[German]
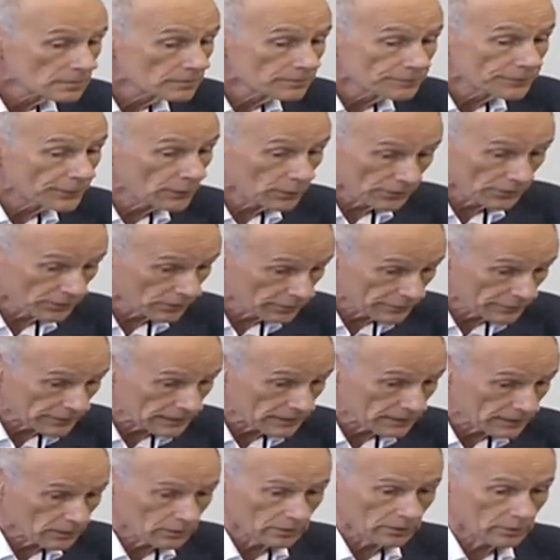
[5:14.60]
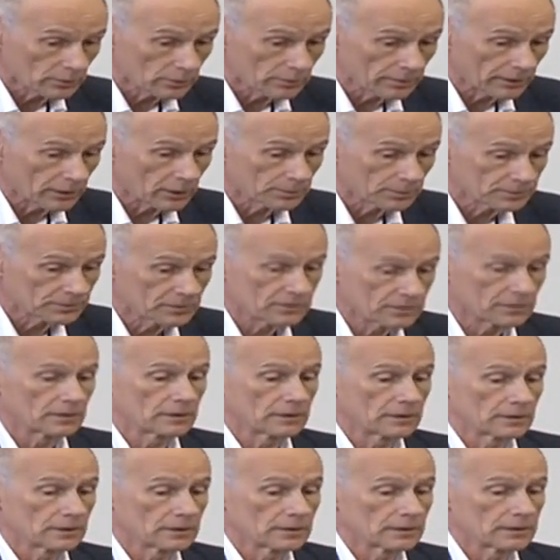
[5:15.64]
Philosophie oder überhaupt
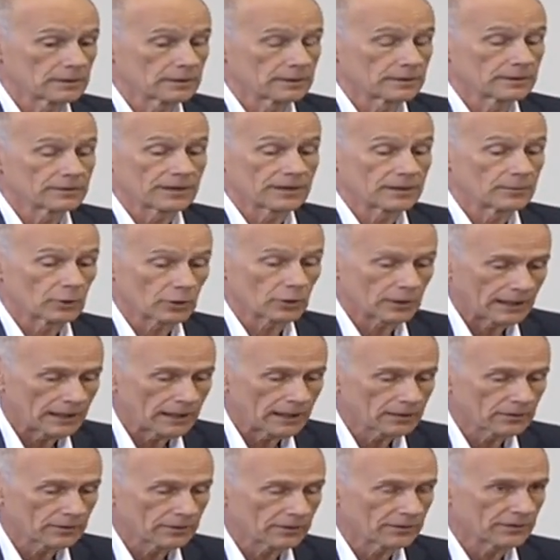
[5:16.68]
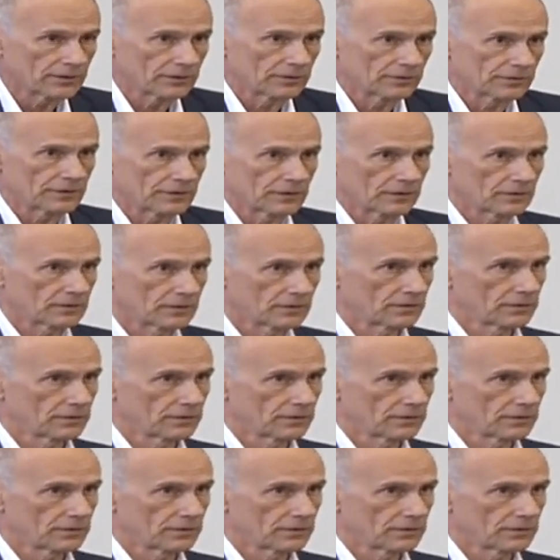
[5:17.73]
äh, äh, der Moral oder sonst was.